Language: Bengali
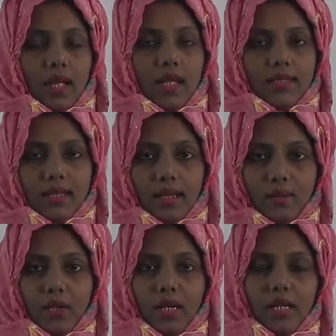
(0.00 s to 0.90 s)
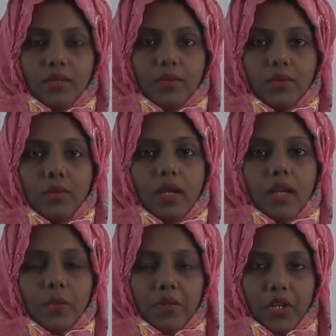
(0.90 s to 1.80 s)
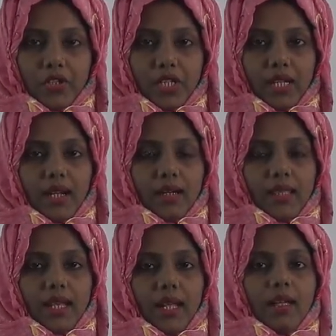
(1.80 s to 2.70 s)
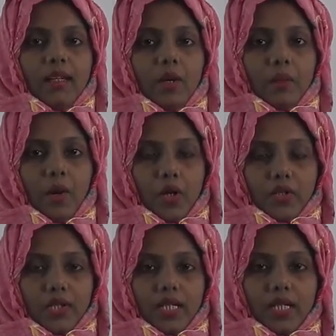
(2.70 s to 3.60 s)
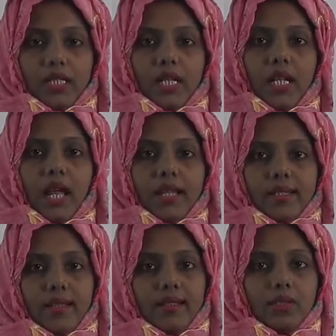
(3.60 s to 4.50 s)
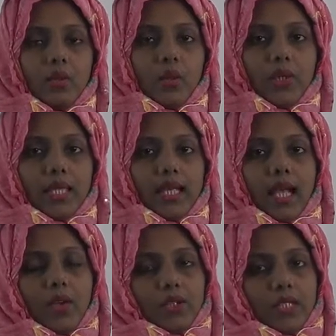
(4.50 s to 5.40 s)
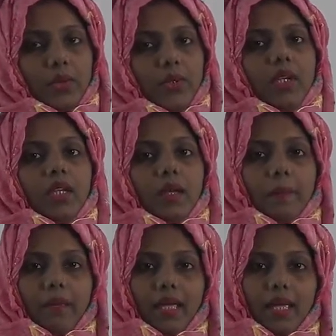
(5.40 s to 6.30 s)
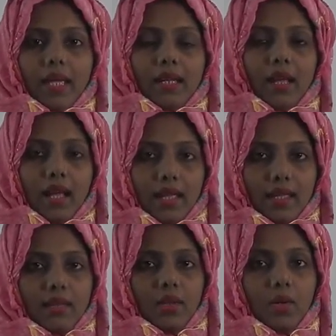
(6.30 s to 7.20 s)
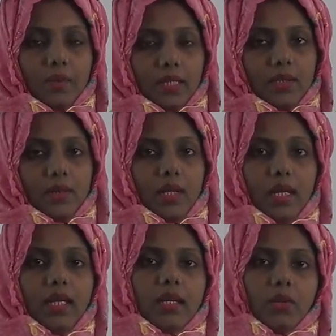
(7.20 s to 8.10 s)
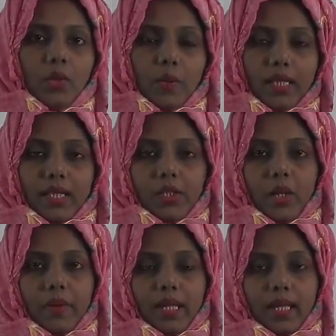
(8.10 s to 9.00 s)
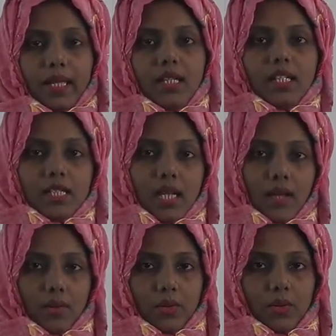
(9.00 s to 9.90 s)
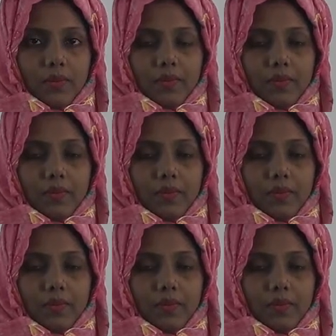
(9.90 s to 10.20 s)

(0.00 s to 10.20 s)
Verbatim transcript: আসসালামু আলাইকুম প্রিয় শিক্ষার্থীরা বনশ্রী ন্যাশনাল আইডিয়াল স্কুল কর্তৃক আয়োজিত বিএনআইএস হোম স্কুলে তোমাদের সবাইকে স্বাগতম